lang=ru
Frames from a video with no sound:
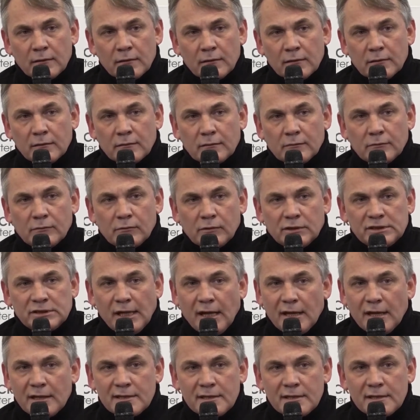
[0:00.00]
Э,
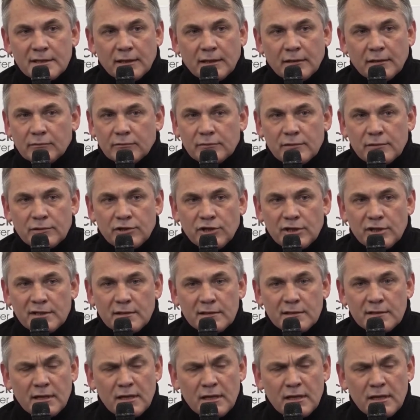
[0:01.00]
реакции,
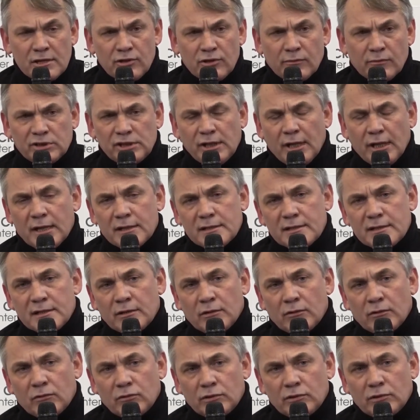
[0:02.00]
честно скажем,
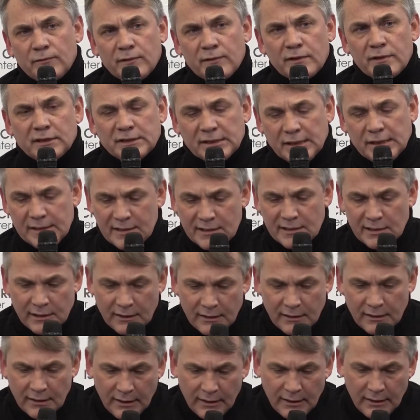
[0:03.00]
реакции от
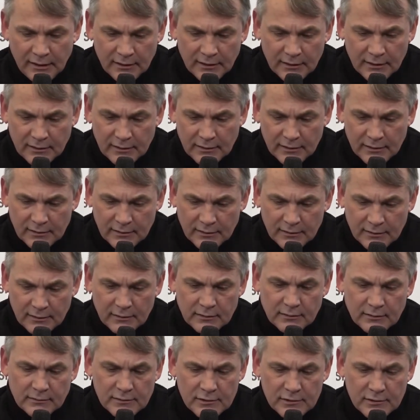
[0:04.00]
Федерации
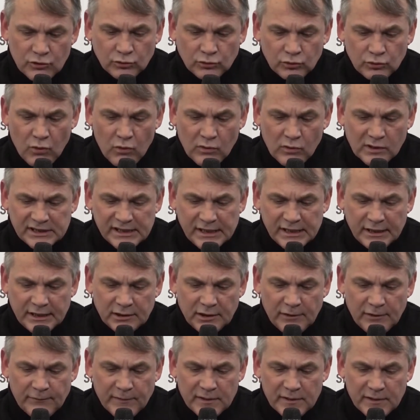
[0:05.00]
э, дзюдо
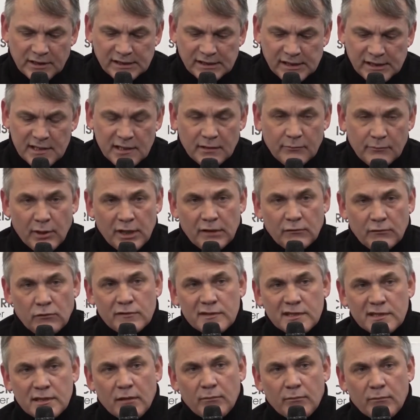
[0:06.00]
Украины, Федерации
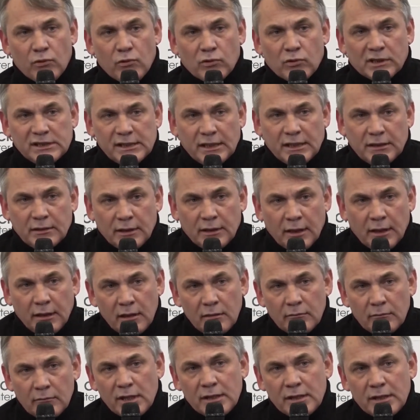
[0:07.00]
боевого самбо Украины,
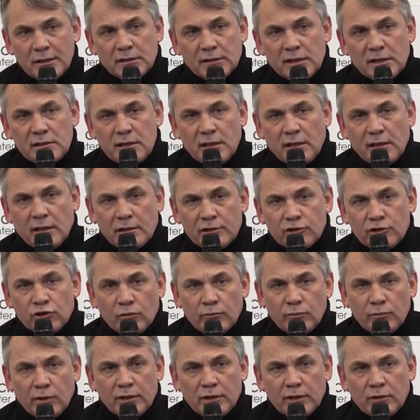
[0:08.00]
мы не надеялись,
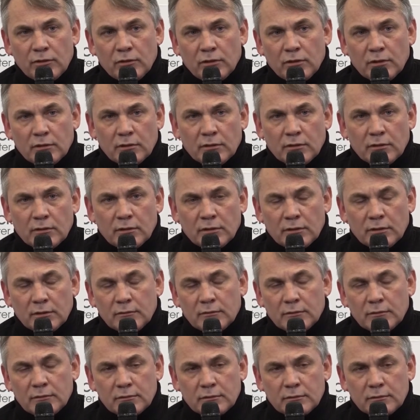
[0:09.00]
что мы ее
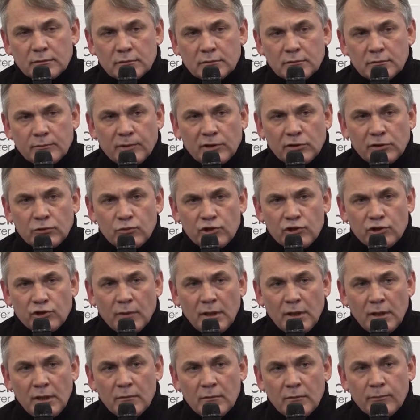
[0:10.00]
э, э,
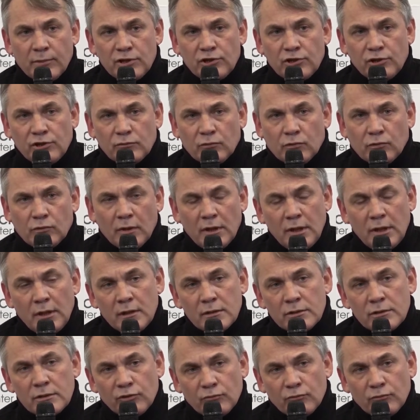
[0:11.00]
получим. Почему?
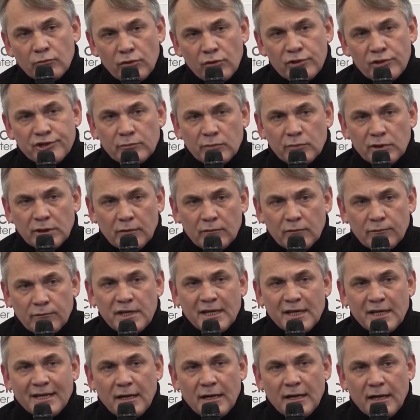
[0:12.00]
Чем больше мы
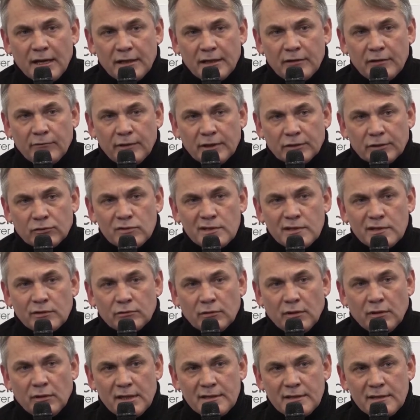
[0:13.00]
вникали в эту
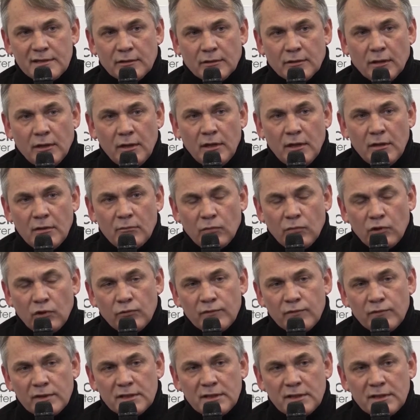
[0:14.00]
ситуацию, мы
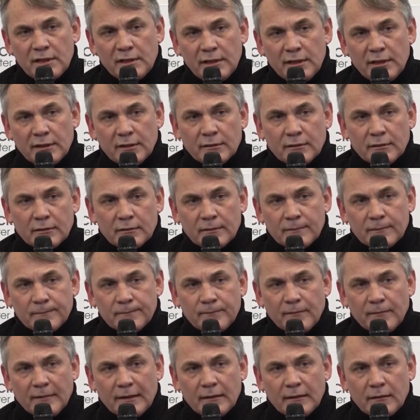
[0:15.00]
увидели
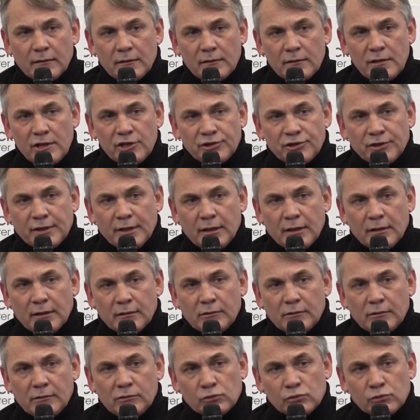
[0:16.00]
эм, э,
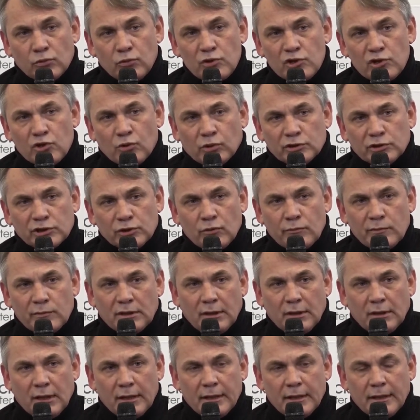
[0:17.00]
нечто, другую сторону
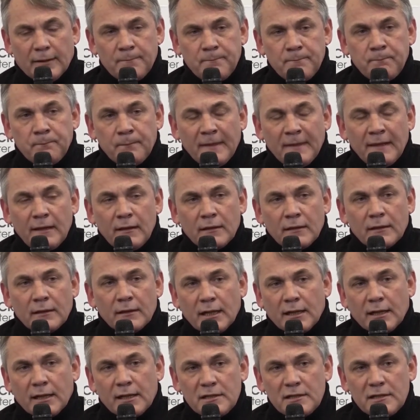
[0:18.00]
медали. Я